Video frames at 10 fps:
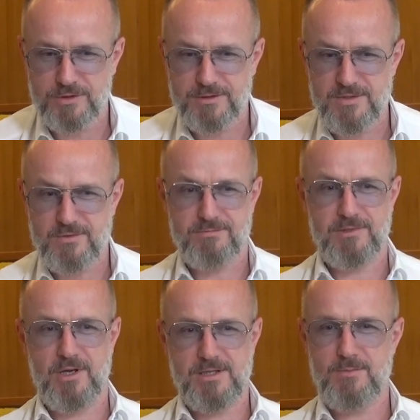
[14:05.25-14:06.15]
Dass die
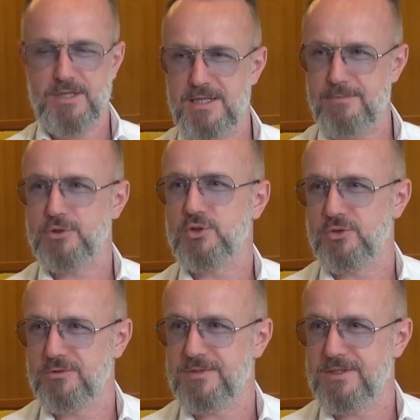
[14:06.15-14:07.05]
Leute mitnehmen
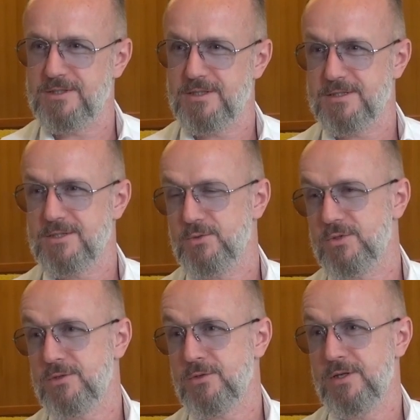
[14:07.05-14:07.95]
sollen, wenn sie ans
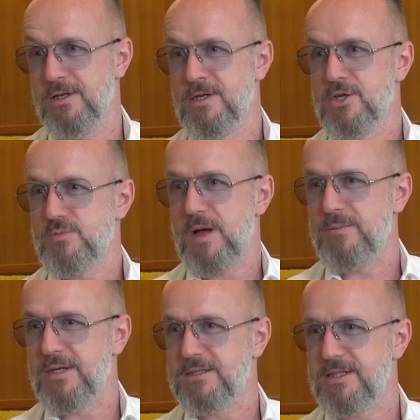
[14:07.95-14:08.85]
Gesundheitshotel
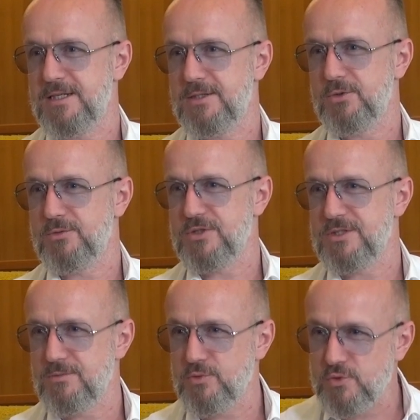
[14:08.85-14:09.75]
Sparnberger denken. Oder was ist
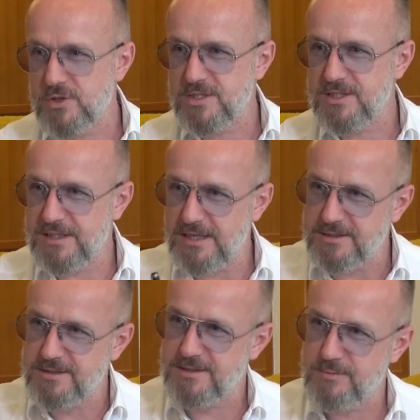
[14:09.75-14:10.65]
das, wo du sagst, das,
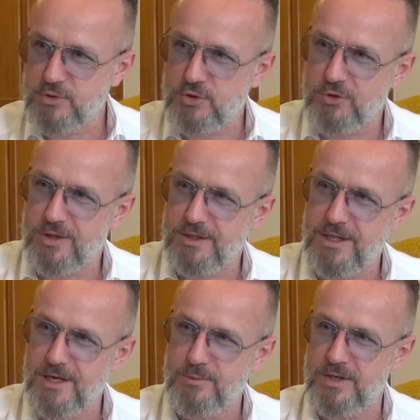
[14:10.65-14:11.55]
ist, das muss da drinnen
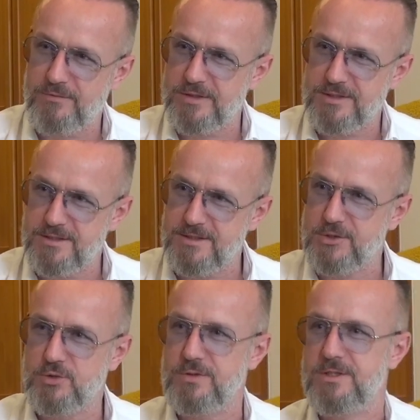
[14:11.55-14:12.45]
hängen bleiben, weil das dir
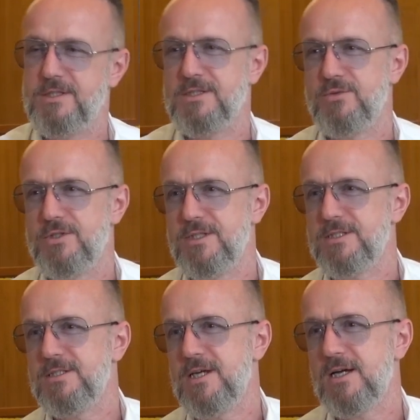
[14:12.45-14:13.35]
so wichtig ist für die
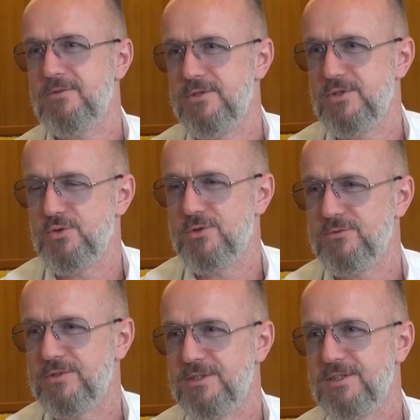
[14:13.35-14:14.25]
nächsten Jahre, für die Zukunft?